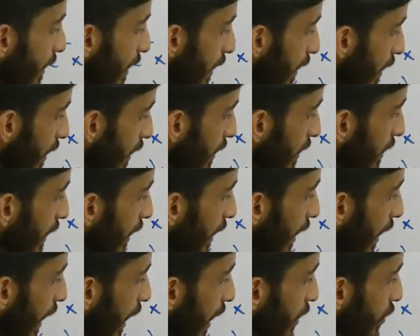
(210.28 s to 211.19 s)
है
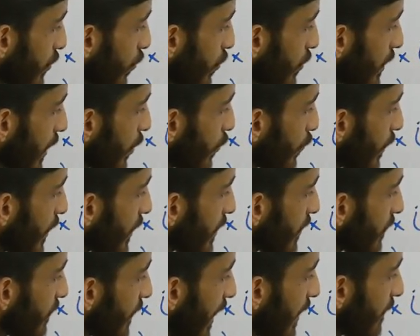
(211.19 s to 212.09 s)
कि आयोटा
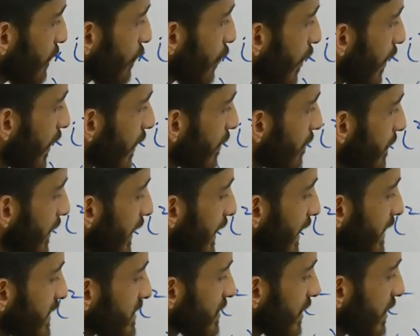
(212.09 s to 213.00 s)
25 को अगर
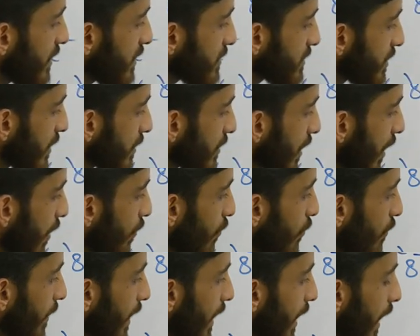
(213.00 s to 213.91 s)
मैं ऐसा लिख सकता
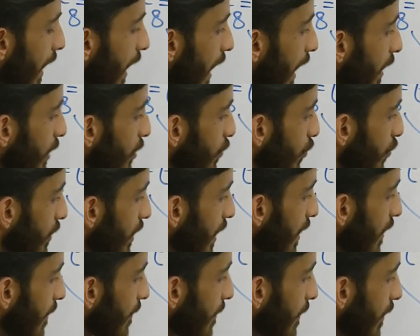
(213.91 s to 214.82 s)
हूँ
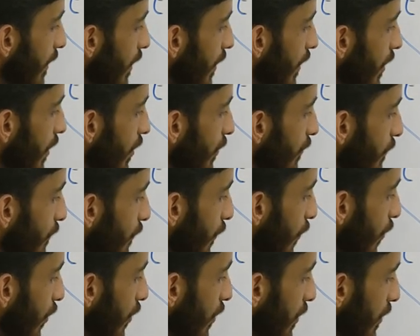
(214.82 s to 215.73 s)
आयोटा
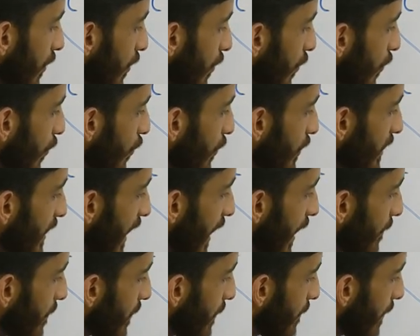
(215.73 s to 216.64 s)
4 और
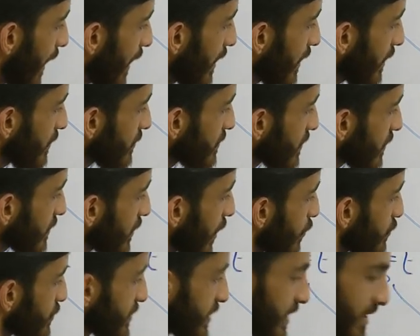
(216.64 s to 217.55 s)
यहाँ पे बाहर लिख सकता हूँ